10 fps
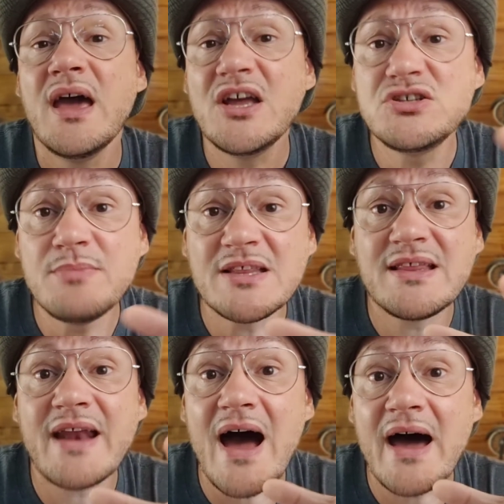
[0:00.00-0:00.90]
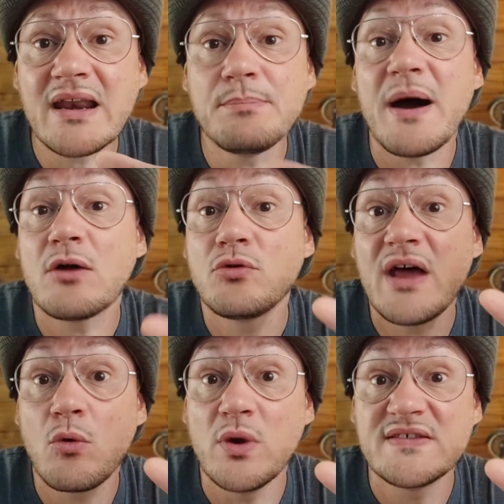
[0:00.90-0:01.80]
e ci metterà al riparo
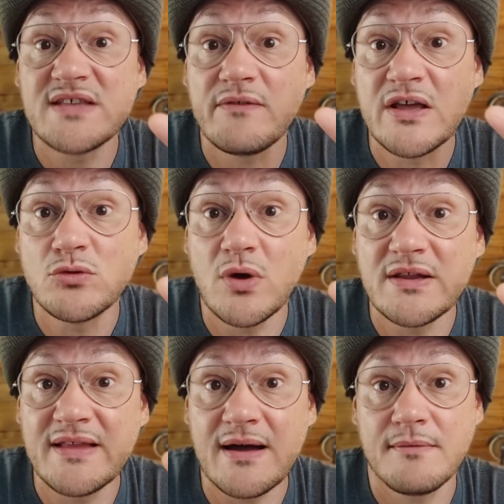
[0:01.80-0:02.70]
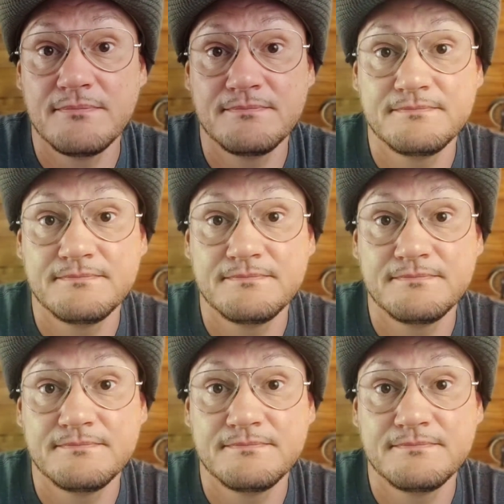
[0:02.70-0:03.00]
da questa eventualità.